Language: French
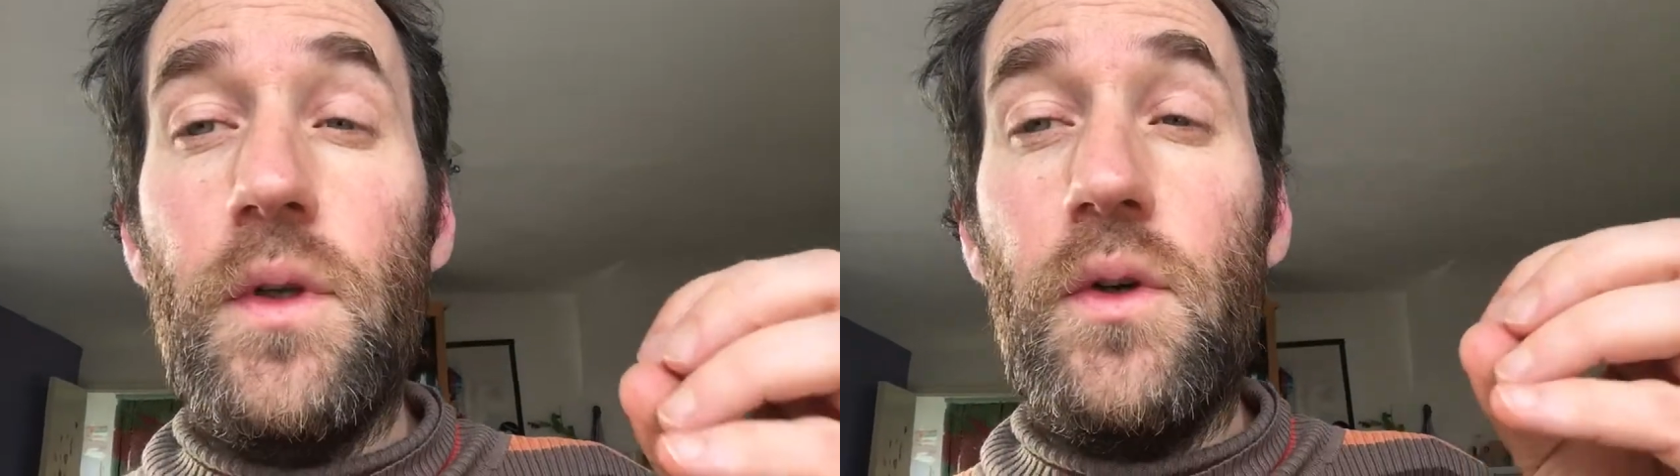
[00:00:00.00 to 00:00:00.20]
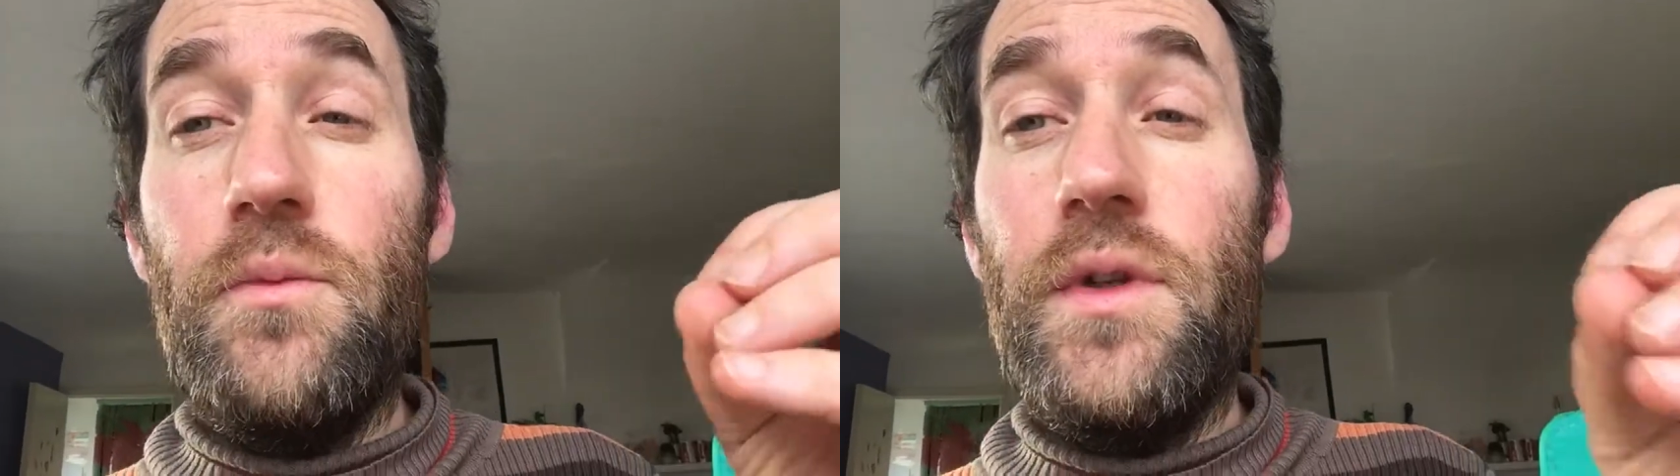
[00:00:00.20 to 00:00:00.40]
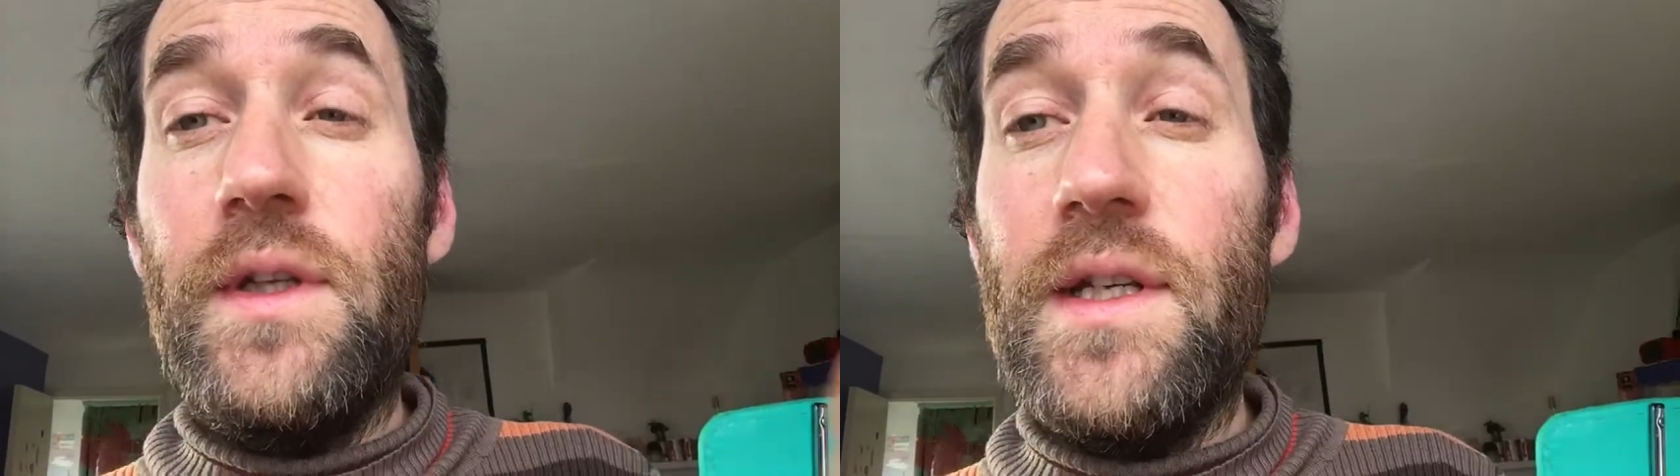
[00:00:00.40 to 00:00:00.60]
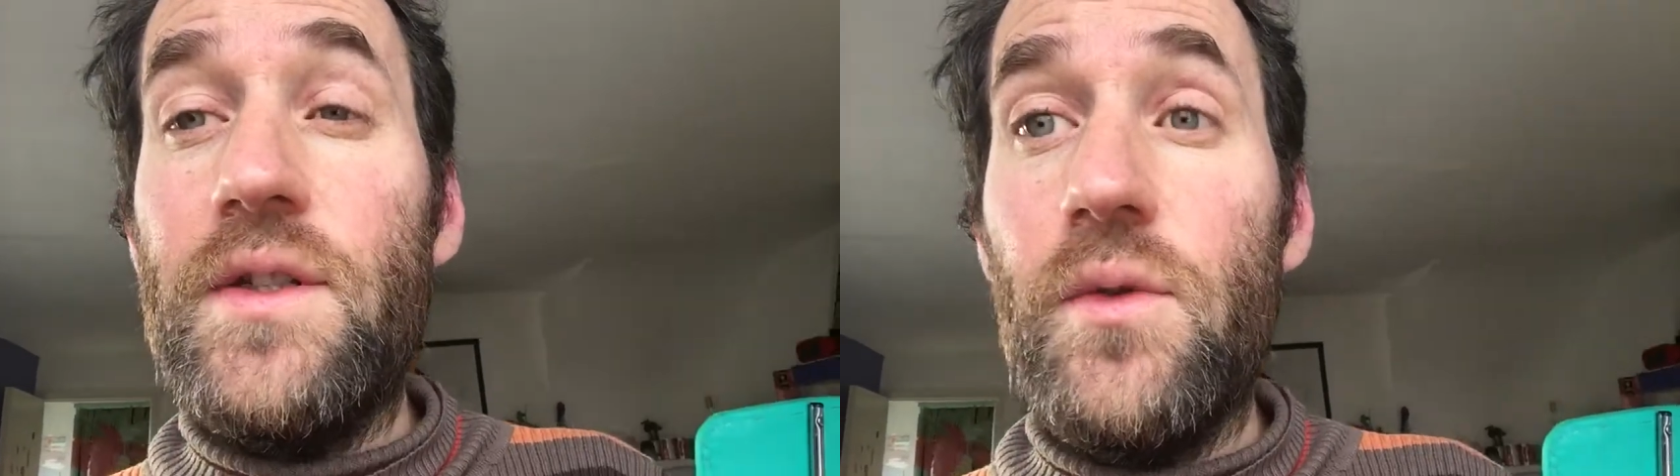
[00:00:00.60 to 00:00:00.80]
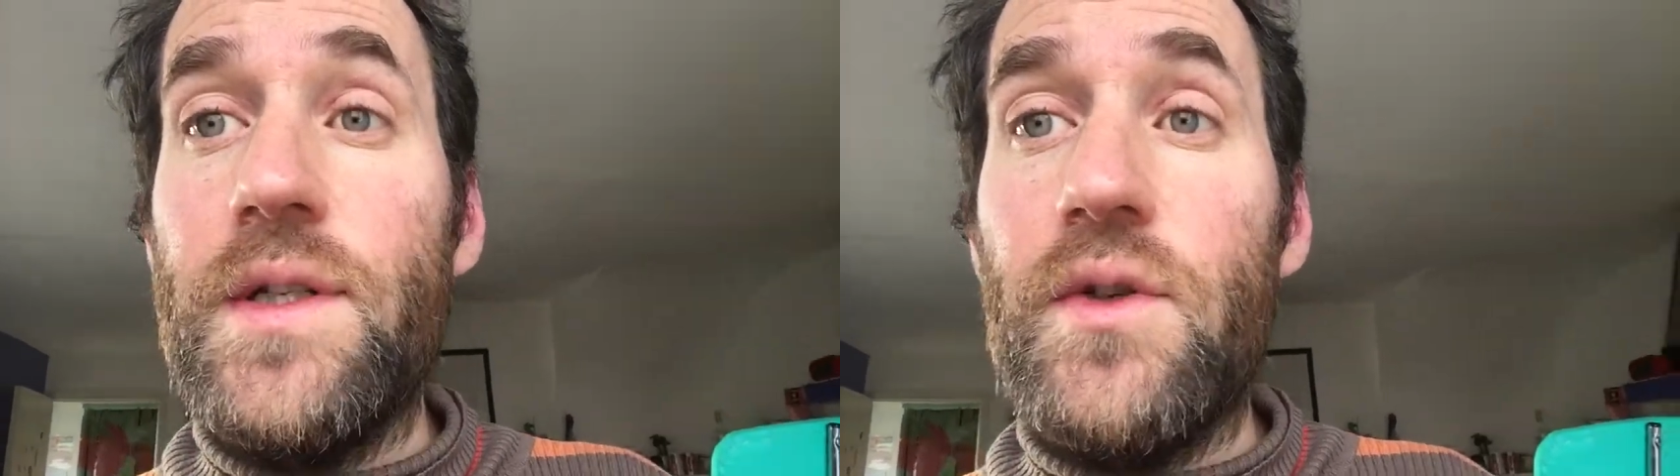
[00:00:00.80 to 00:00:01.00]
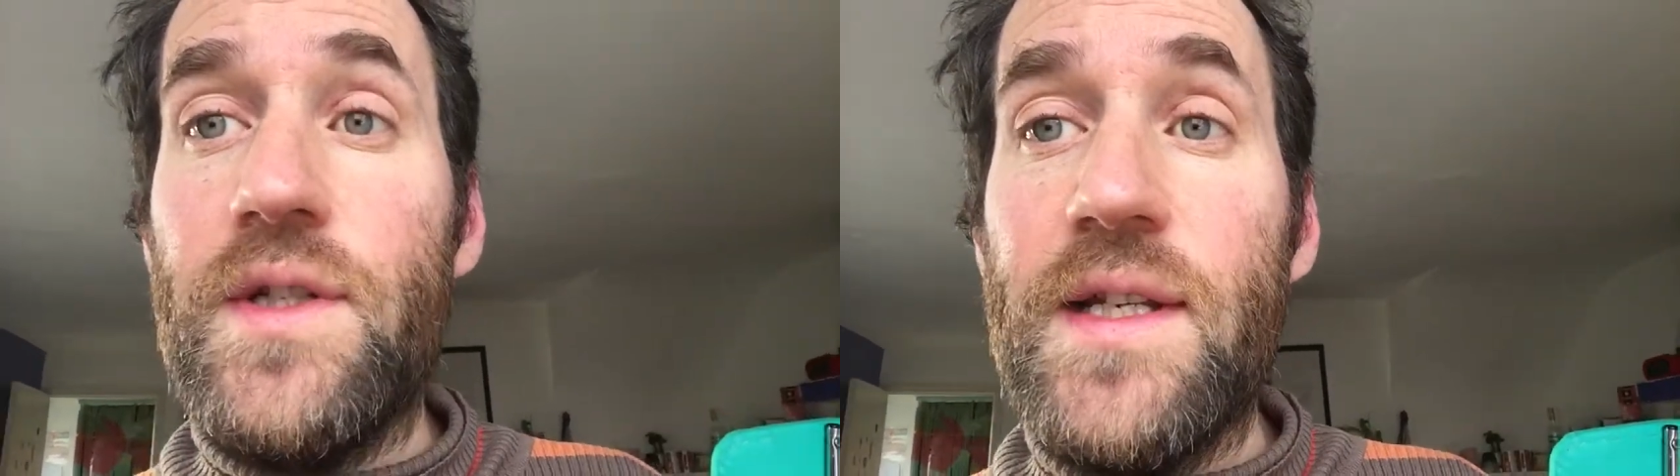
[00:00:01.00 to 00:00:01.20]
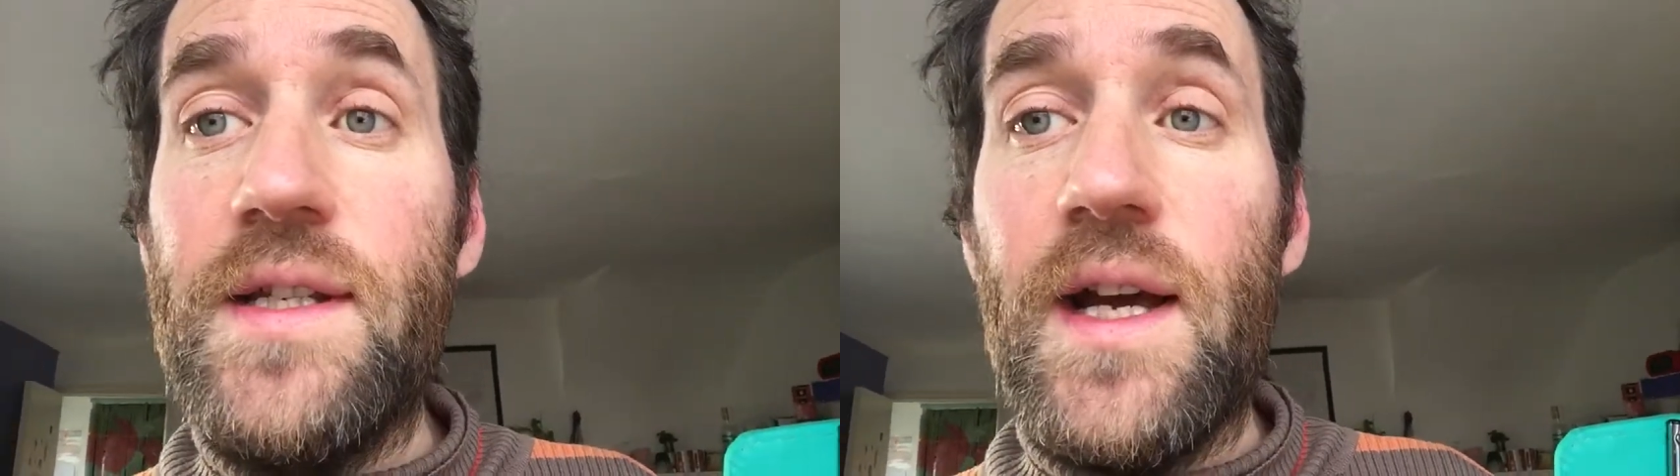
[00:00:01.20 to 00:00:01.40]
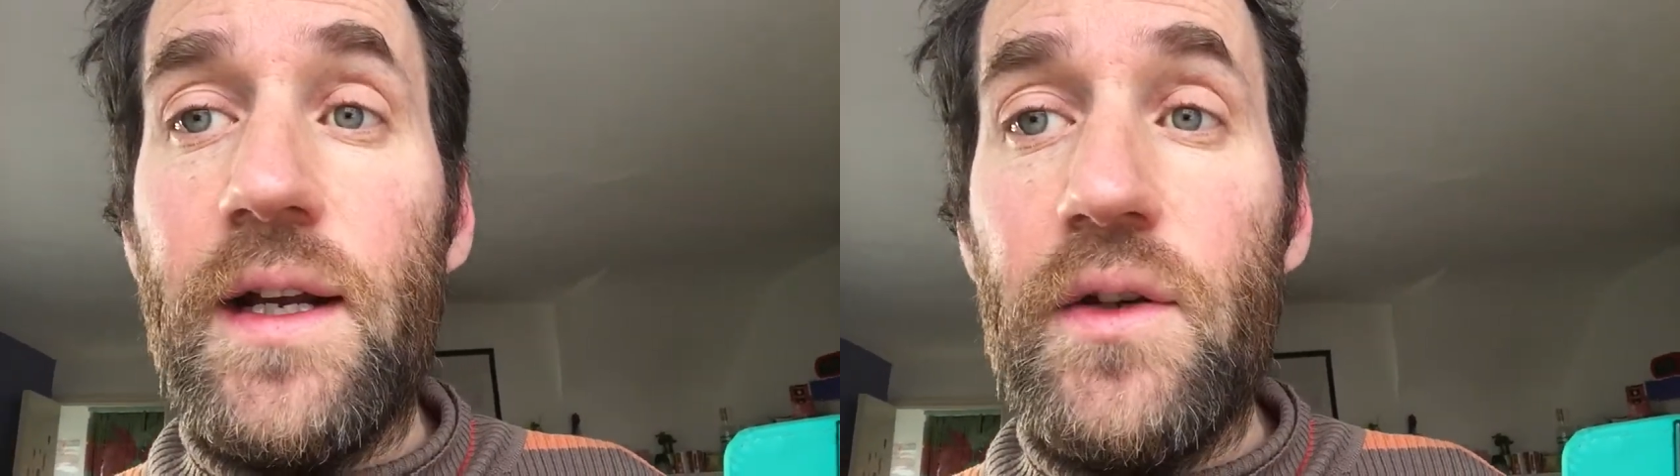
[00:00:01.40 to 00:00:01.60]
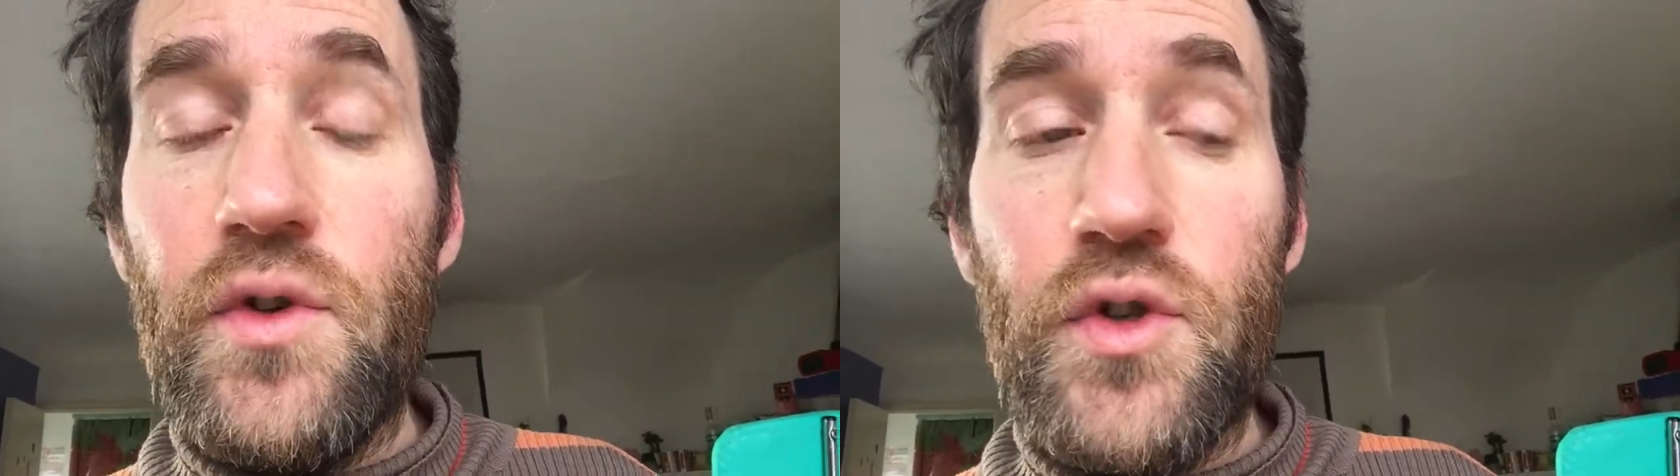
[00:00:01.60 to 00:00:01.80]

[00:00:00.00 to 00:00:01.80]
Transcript: comme une question est-ce que ça sert à quelque